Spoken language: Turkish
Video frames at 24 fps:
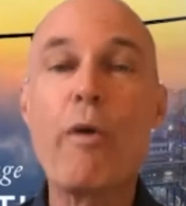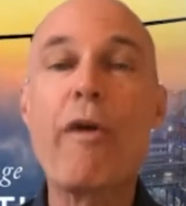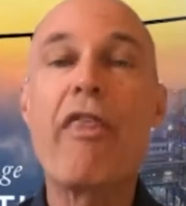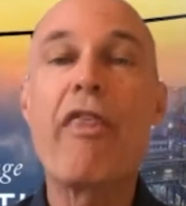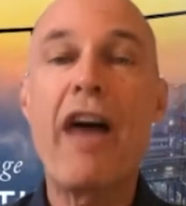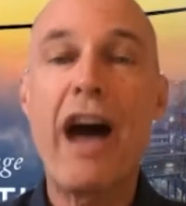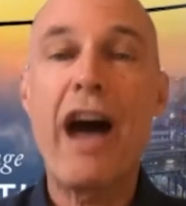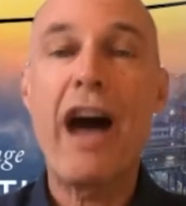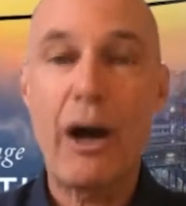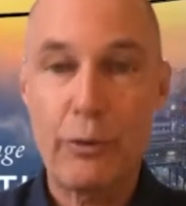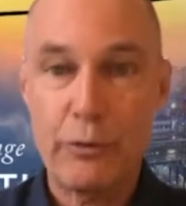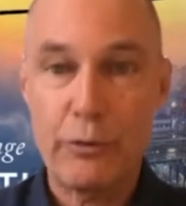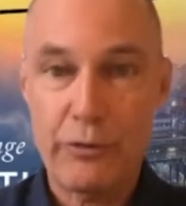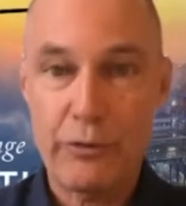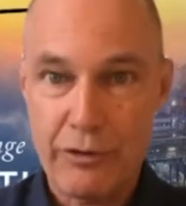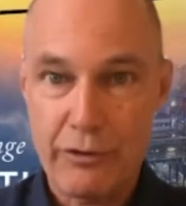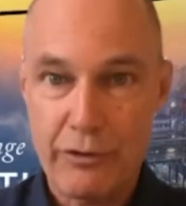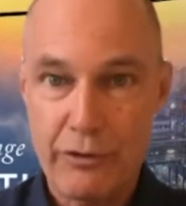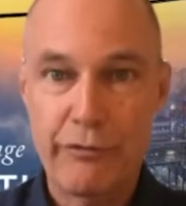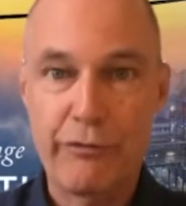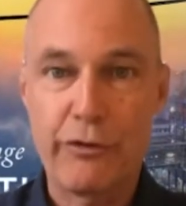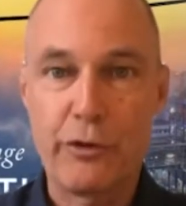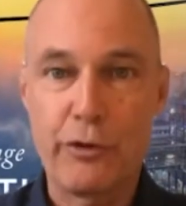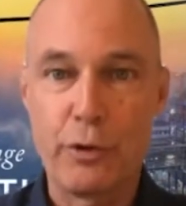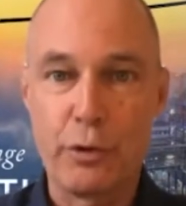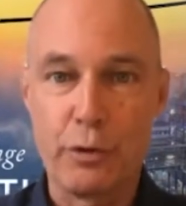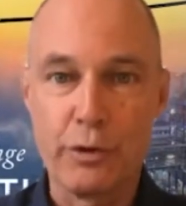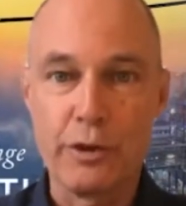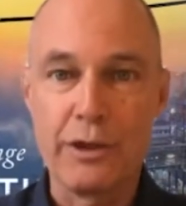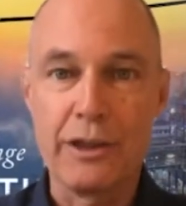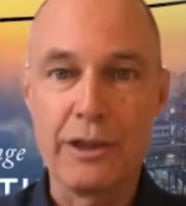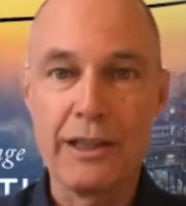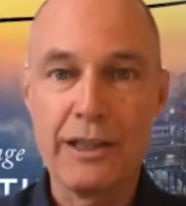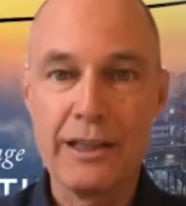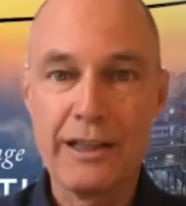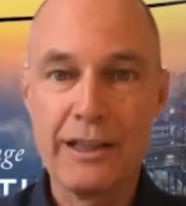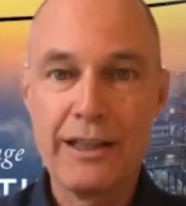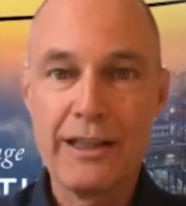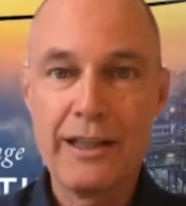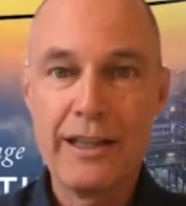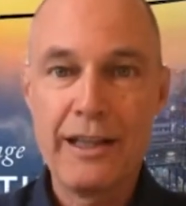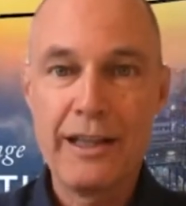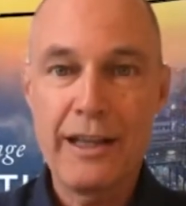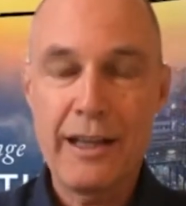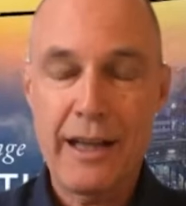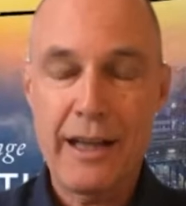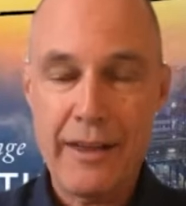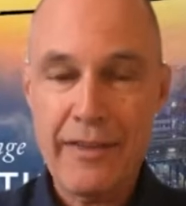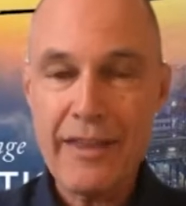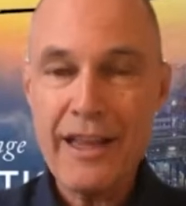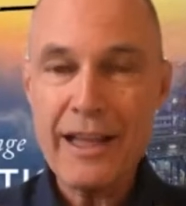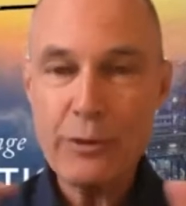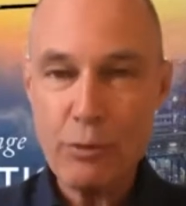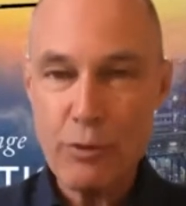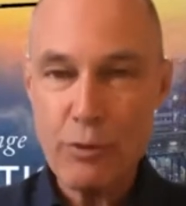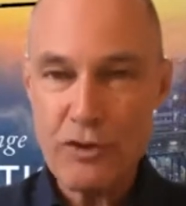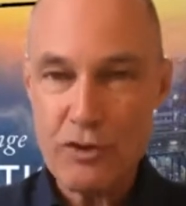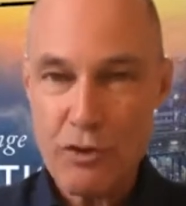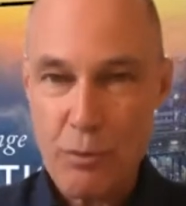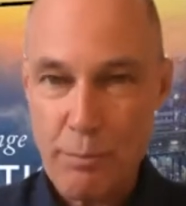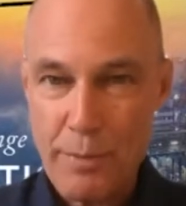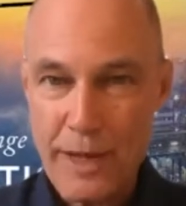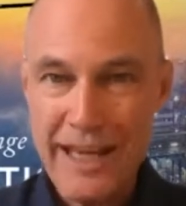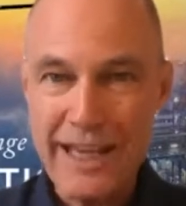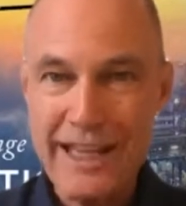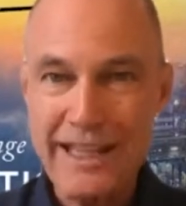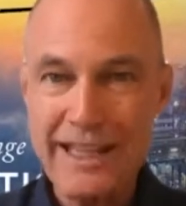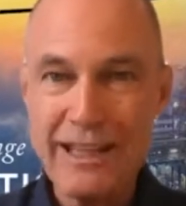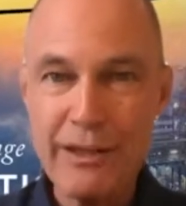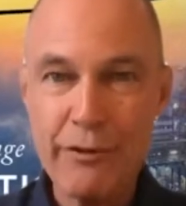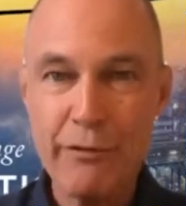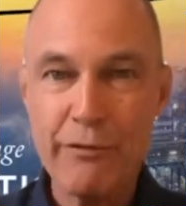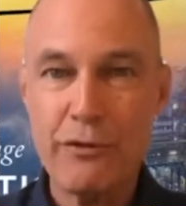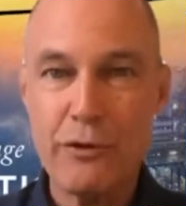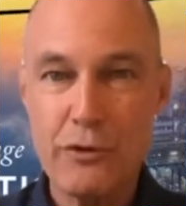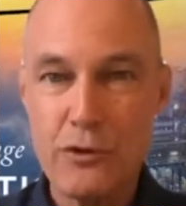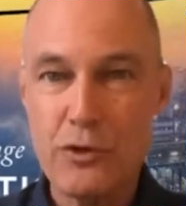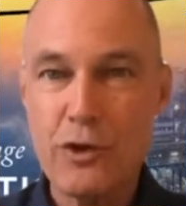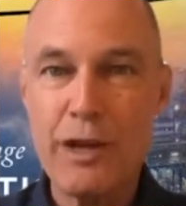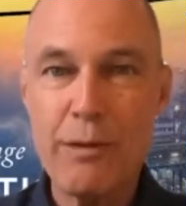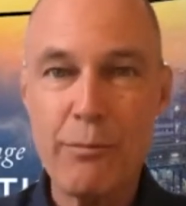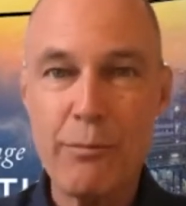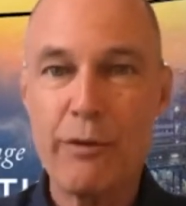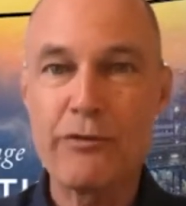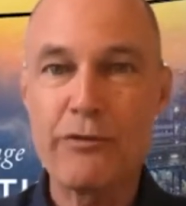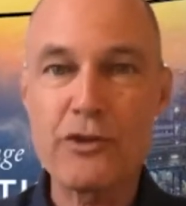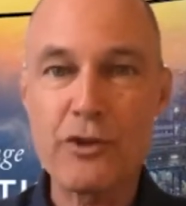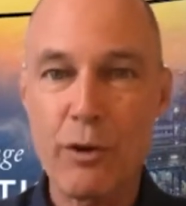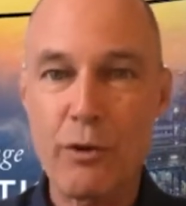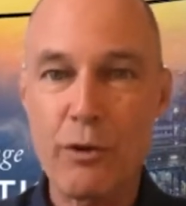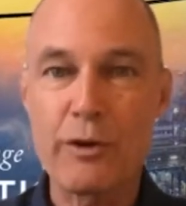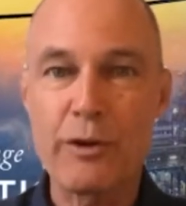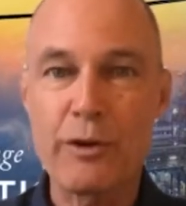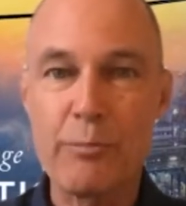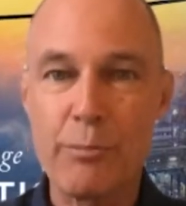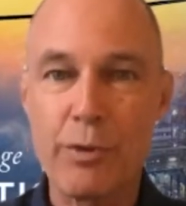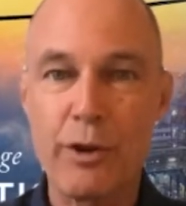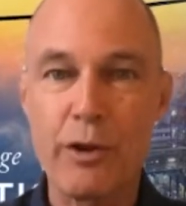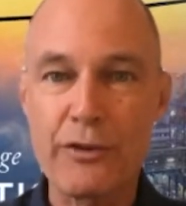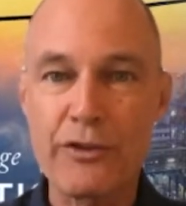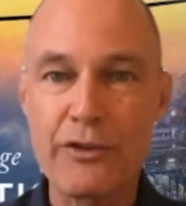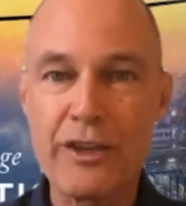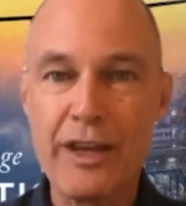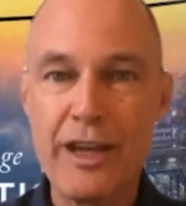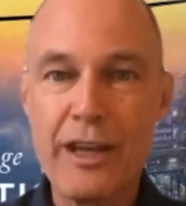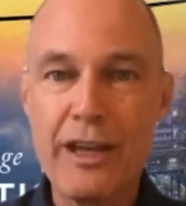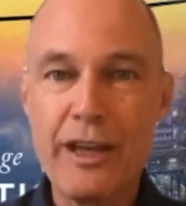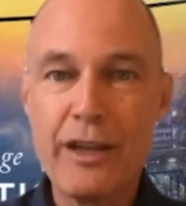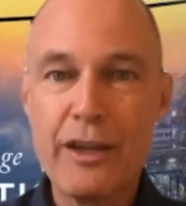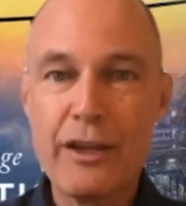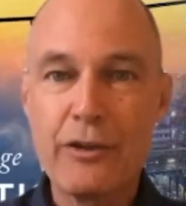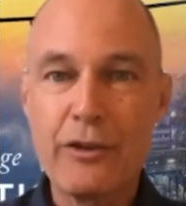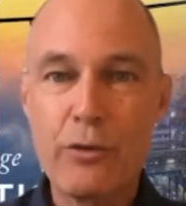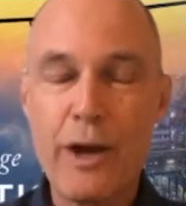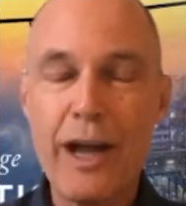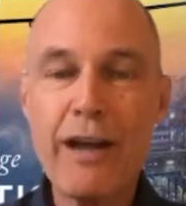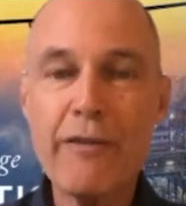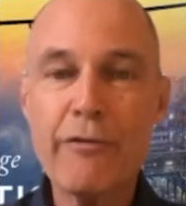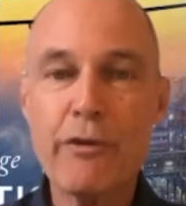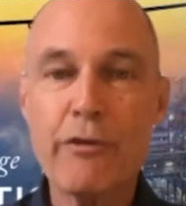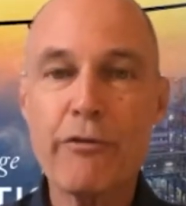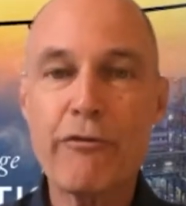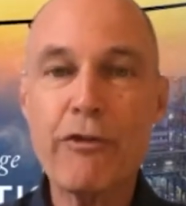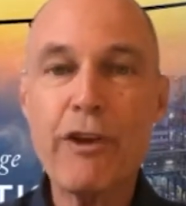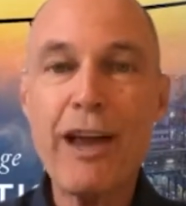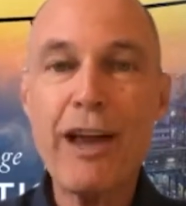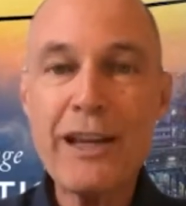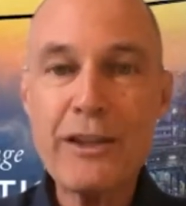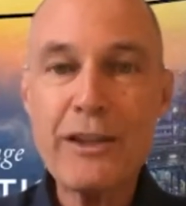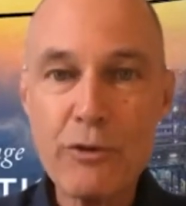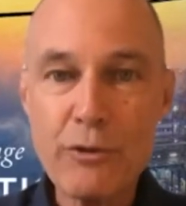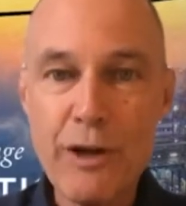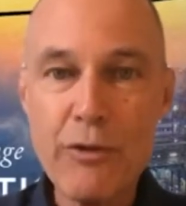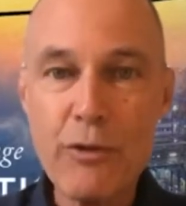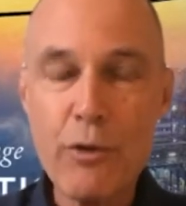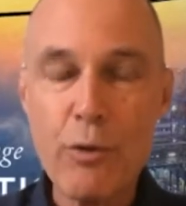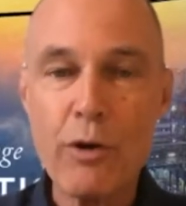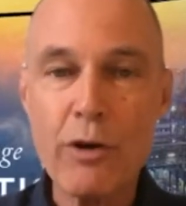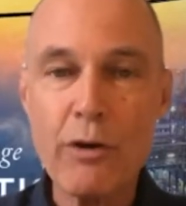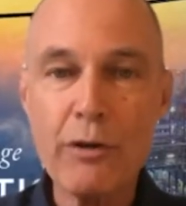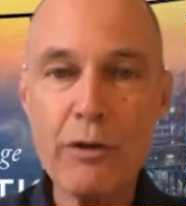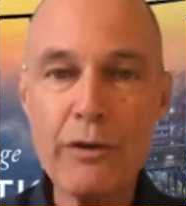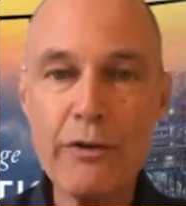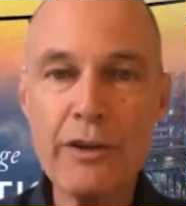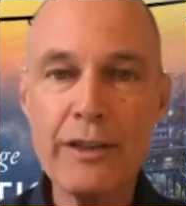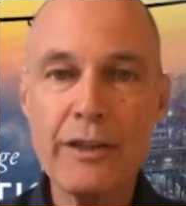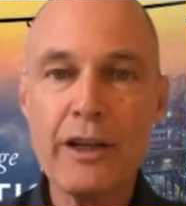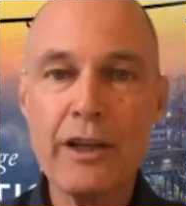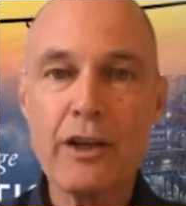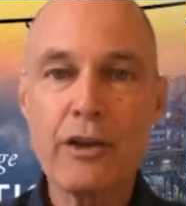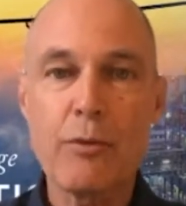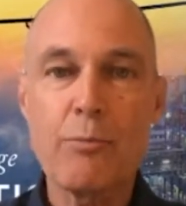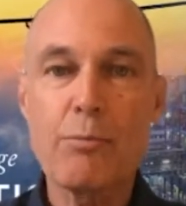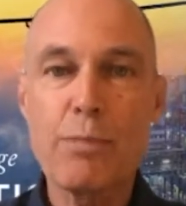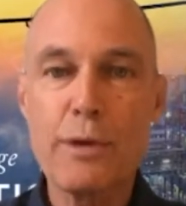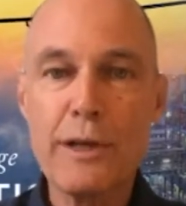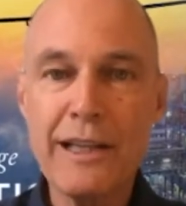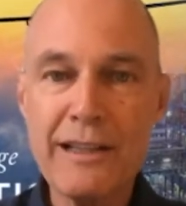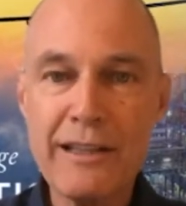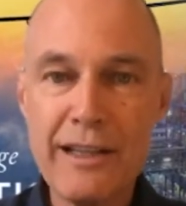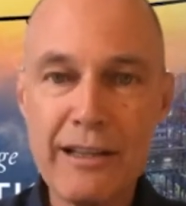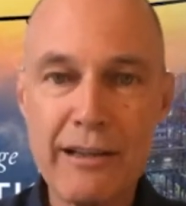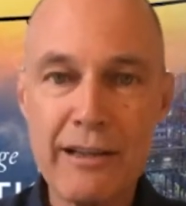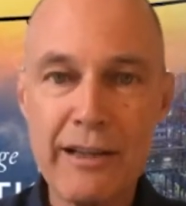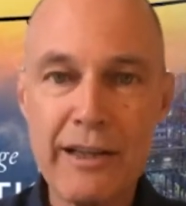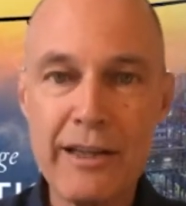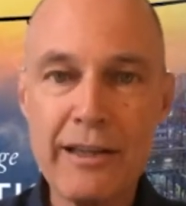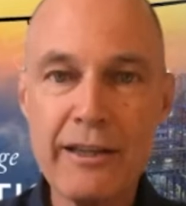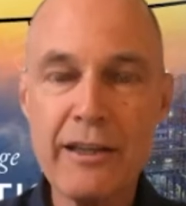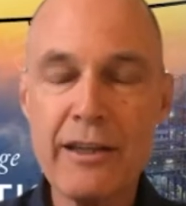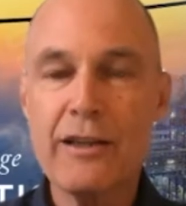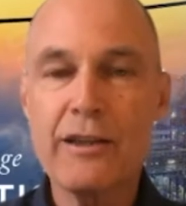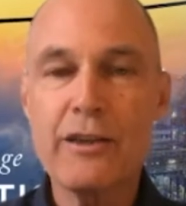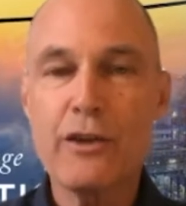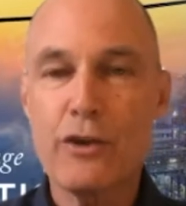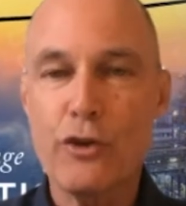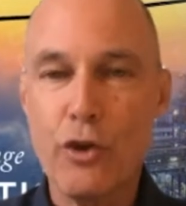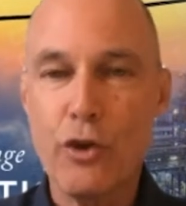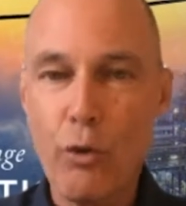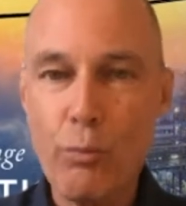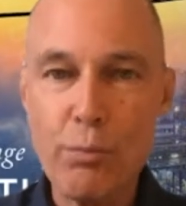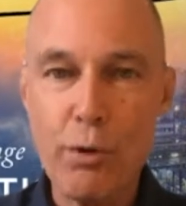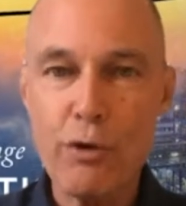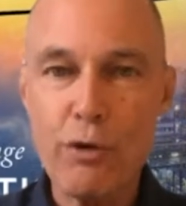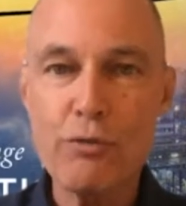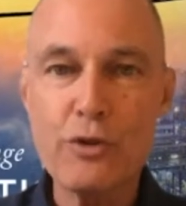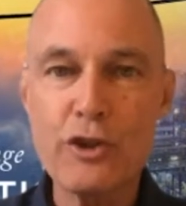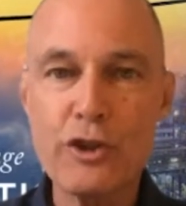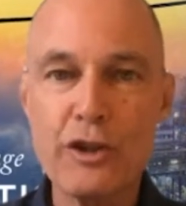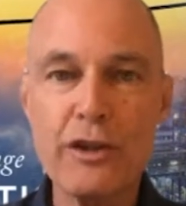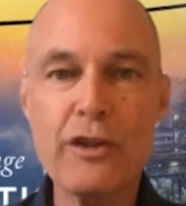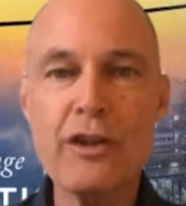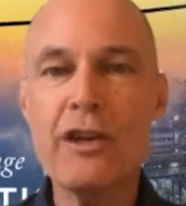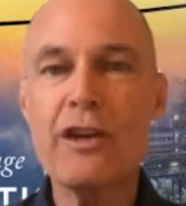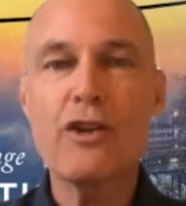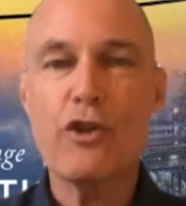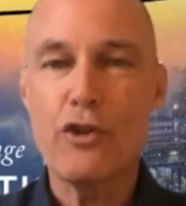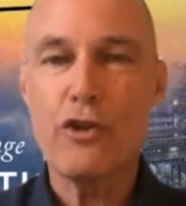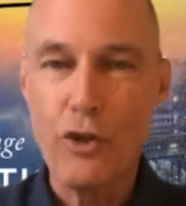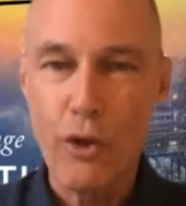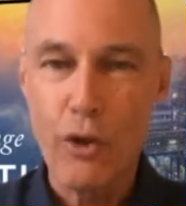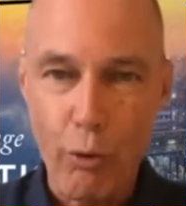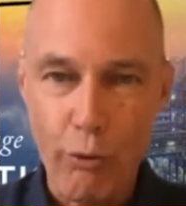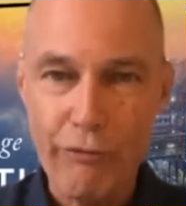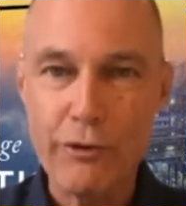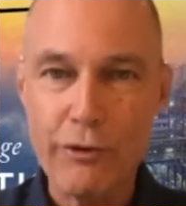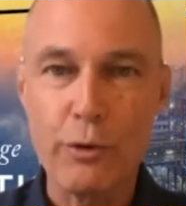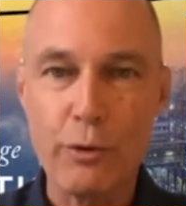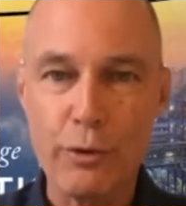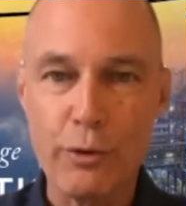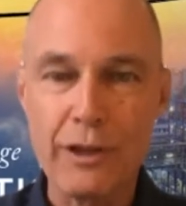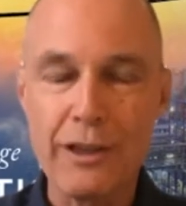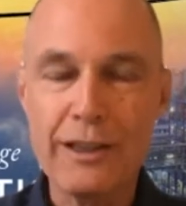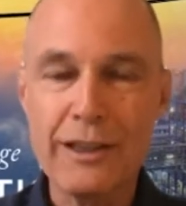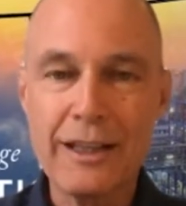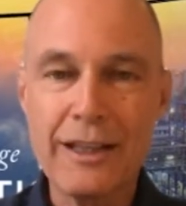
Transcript: Dünya çevresinde tamamen temiz, karbon emisyonları salmadan, yakıt taşıma zorunda olmadan güneş enerjisiyle uçmalıydım.